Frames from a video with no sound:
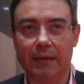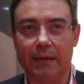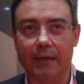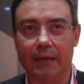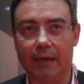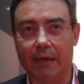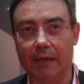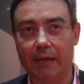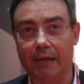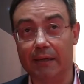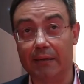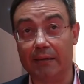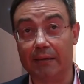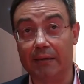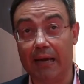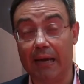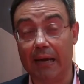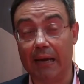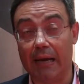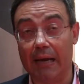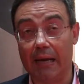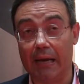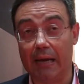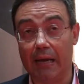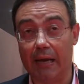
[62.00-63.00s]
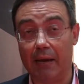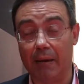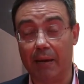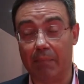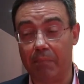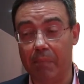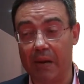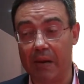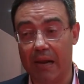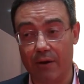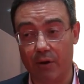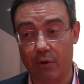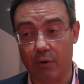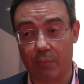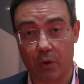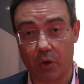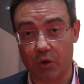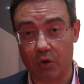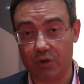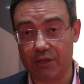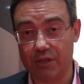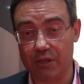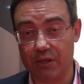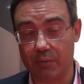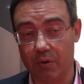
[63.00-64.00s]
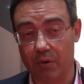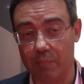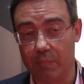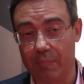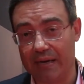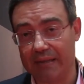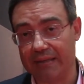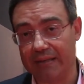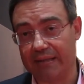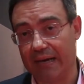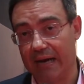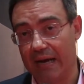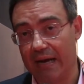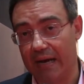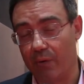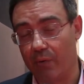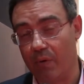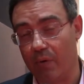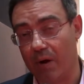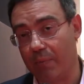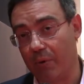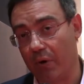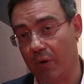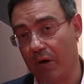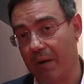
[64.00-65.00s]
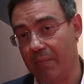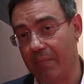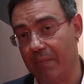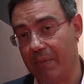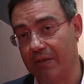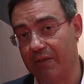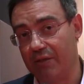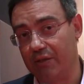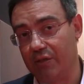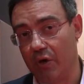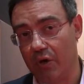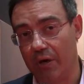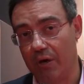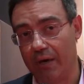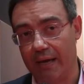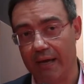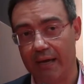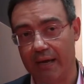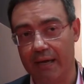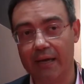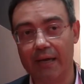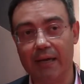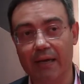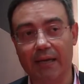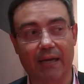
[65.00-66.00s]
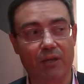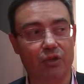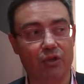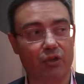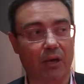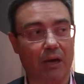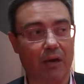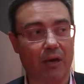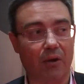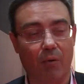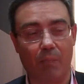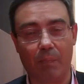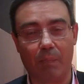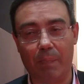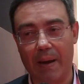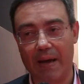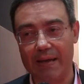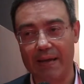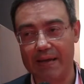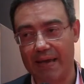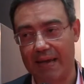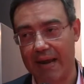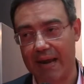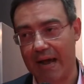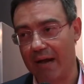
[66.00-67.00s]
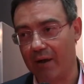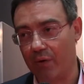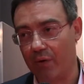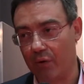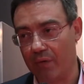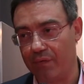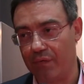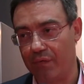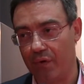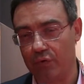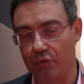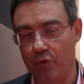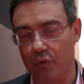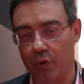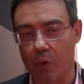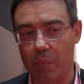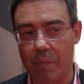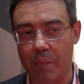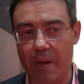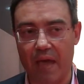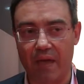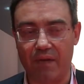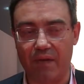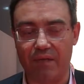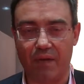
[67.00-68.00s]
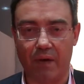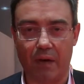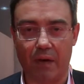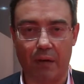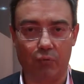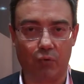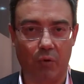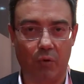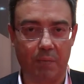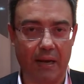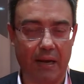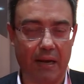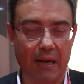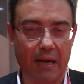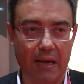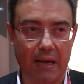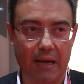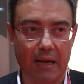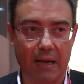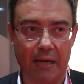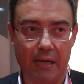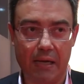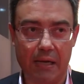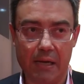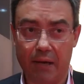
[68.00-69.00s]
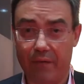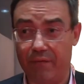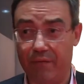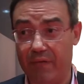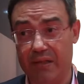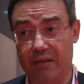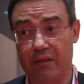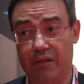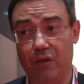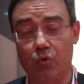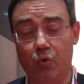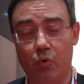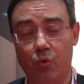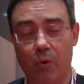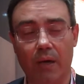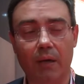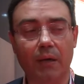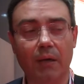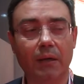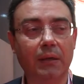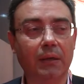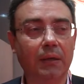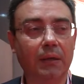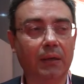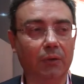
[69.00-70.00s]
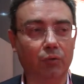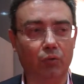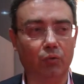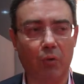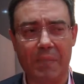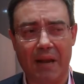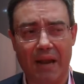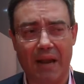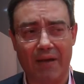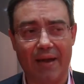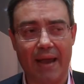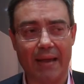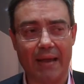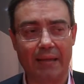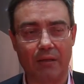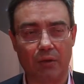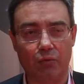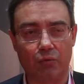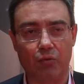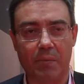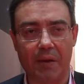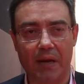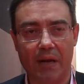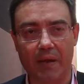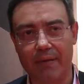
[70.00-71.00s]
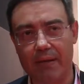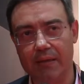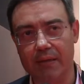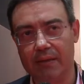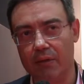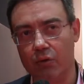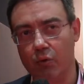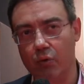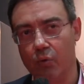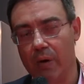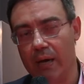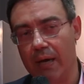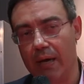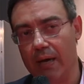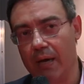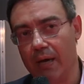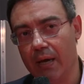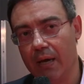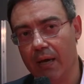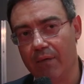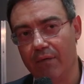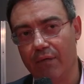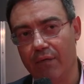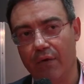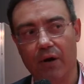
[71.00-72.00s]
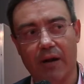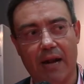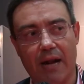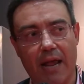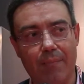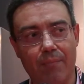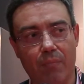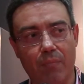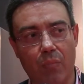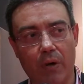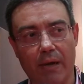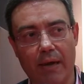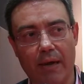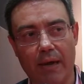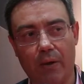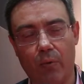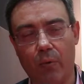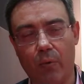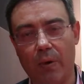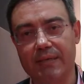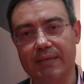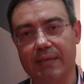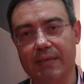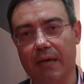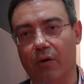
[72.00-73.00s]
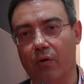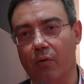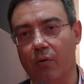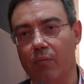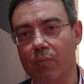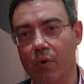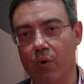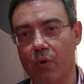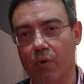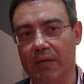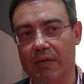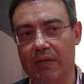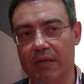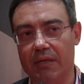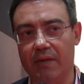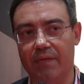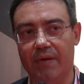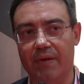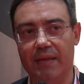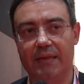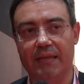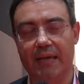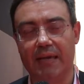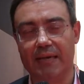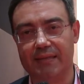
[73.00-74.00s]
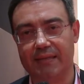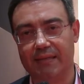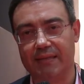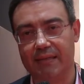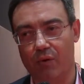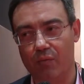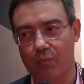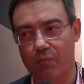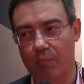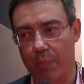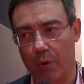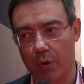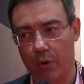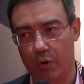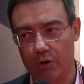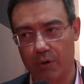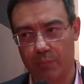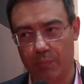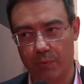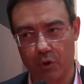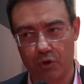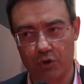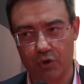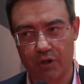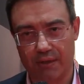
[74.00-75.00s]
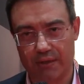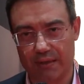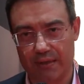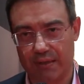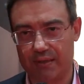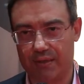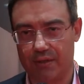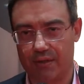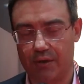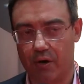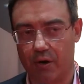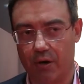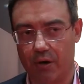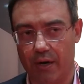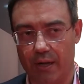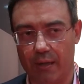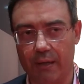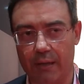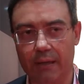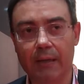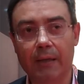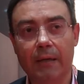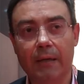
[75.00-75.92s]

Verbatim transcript: eh, Dall'anno prossimo partirà la nuova programmazione che ci accompagnerà con i fondi europei fino al 2022 2020-2022 vorremmo che questa community diventasse un polo di progettazione